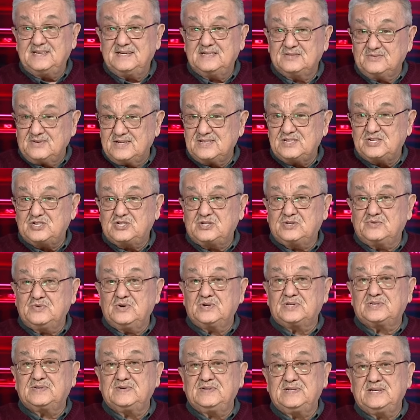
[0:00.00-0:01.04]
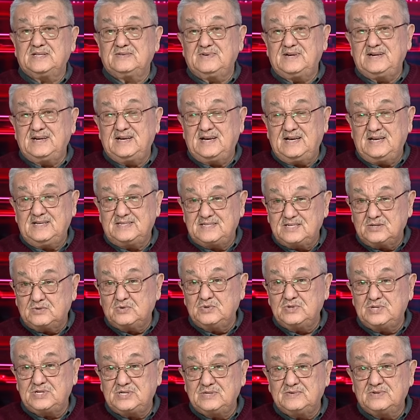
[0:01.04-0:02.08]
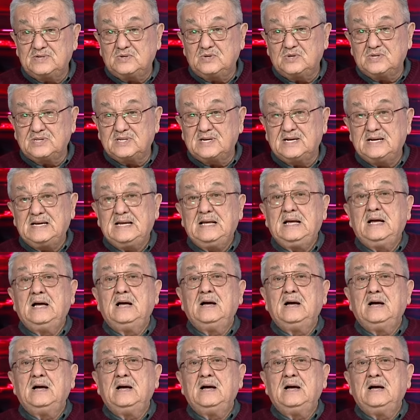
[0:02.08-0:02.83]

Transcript: 24 января текущего года,